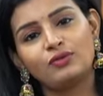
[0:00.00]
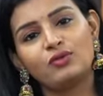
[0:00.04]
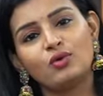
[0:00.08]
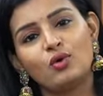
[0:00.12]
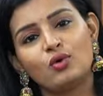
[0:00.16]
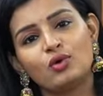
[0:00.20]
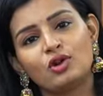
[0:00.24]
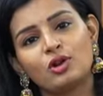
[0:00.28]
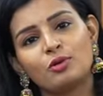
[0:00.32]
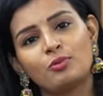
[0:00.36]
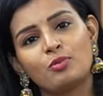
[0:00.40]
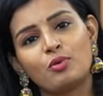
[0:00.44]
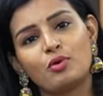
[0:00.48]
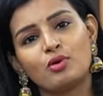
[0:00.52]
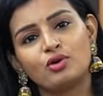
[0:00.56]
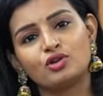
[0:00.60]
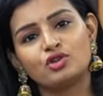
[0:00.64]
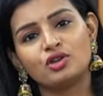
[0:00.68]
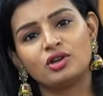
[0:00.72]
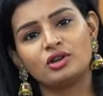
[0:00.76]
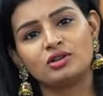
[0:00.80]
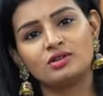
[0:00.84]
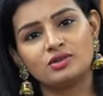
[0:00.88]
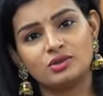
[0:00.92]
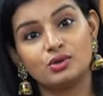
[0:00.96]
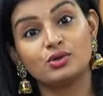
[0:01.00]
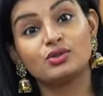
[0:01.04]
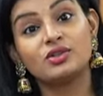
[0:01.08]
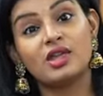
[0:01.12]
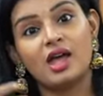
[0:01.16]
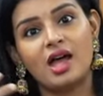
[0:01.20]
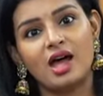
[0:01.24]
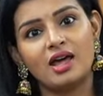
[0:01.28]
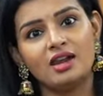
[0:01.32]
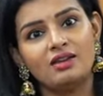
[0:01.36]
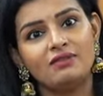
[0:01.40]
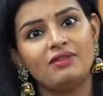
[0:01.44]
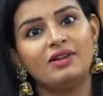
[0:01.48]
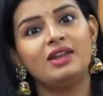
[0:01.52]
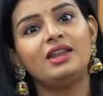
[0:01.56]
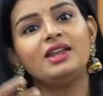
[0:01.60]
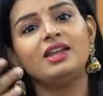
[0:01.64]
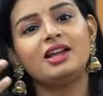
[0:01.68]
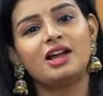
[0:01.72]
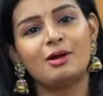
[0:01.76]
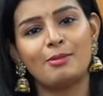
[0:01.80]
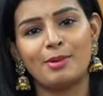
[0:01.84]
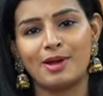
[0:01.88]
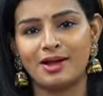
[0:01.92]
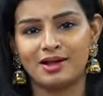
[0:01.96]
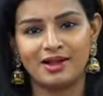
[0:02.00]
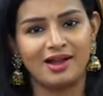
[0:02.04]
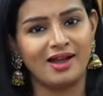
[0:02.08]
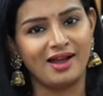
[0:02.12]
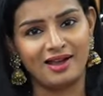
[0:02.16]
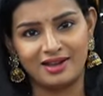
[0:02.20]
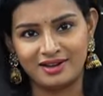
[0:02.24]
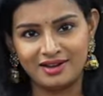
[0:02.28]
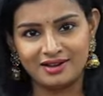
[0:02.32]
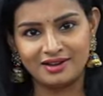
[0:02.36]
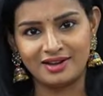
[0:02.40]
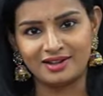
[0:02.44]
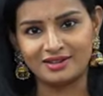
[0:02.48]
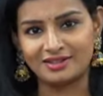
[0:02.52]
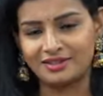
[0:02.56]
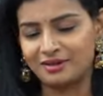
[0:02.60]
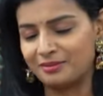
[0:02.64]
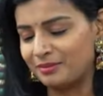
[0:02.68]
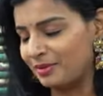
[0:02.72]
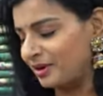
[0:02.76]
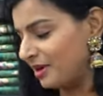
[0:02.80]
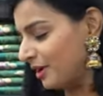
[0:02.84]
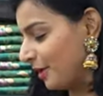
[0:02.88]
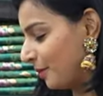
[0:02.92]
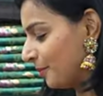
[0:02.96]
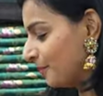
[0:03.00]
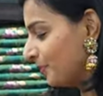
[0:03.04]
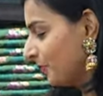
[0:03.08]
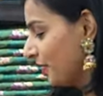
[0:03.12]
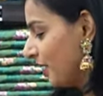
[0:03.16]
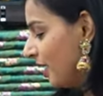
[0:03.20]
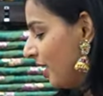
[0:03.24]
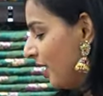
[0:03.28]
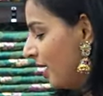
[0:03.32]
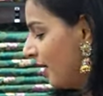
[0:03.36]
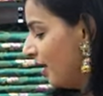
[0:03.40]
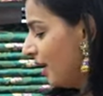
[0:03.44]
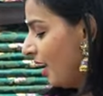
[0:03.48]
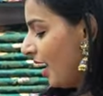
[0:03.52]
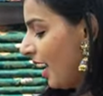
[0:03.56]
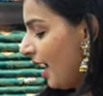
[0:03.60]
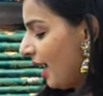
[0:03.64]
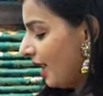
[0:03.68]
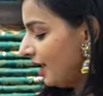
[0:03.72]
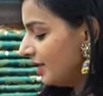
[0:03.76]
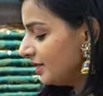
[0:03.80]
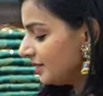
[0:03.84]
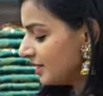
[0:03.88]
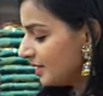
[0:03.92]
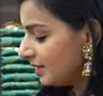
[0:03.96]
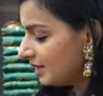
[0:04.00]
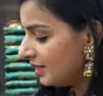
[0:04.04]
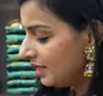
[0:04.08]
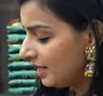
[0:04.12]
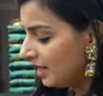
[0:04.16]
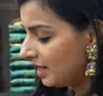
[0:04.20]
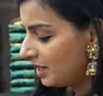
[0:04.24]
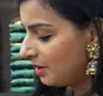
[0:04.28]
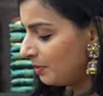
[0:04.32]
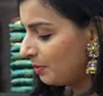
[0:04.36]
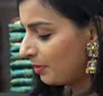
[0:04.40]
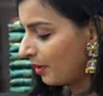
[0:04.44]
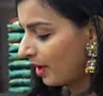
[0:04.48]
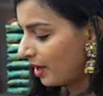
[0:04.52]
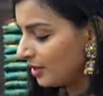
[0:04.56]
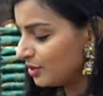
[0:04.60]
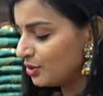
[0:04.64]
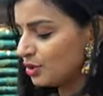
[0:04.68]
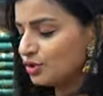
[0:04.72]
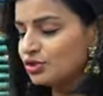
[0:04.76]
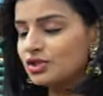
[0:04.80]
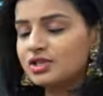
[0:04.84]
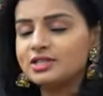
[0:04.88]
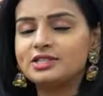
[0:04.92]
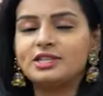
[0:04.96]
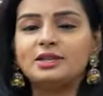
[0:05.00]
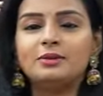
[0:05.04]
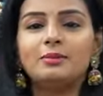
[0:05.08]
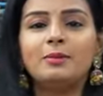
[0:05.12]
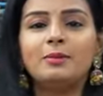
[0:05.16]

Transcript: ద ఫ్లోరల్ పోర్షన్ సో దానివల్ల ఇంకా బాగా హైలైట్ అయిందనమాట అండ్ దీని ప్రైస్ వచ్చేసి